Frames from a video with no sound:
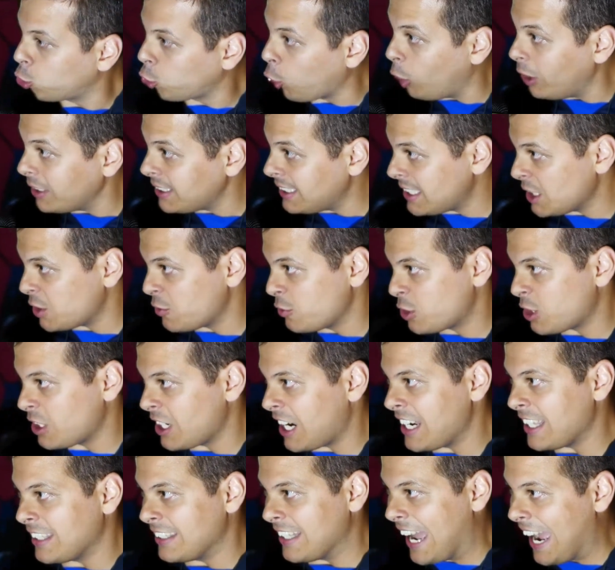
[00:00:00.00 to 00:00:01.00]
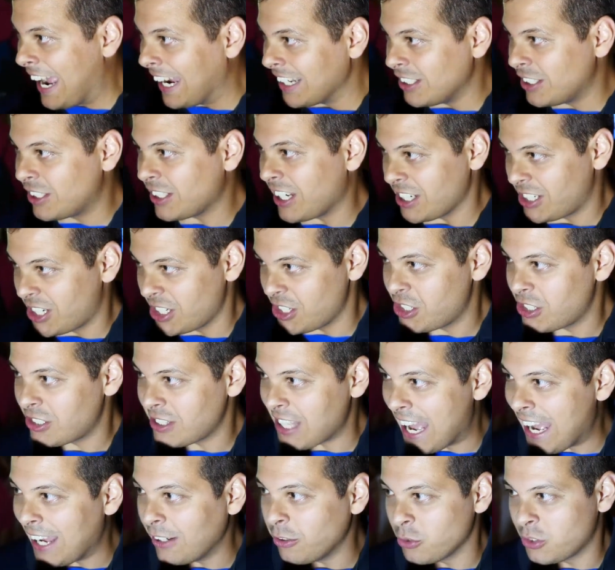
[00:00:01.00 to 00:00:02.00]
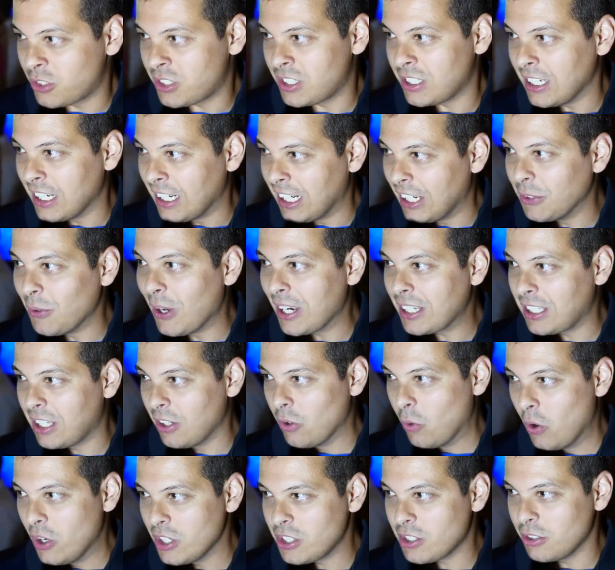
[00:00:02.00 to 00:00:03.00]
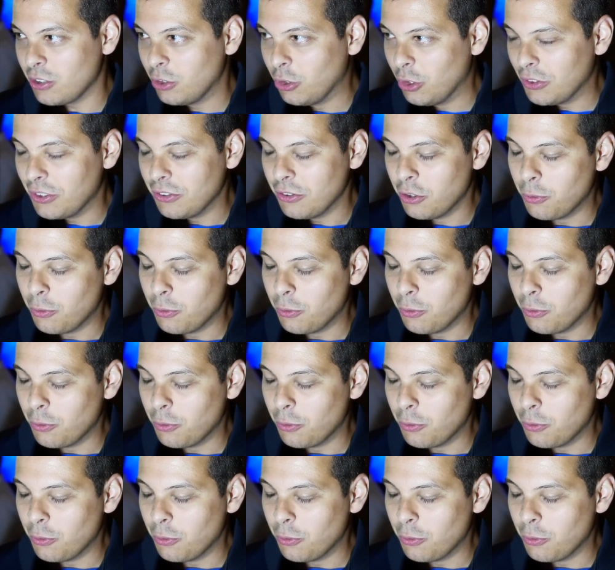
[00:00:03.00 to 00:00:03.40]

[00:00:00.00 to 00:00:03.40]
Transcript: todas as funcionalidades que a gente está anunciando aqui hoje no,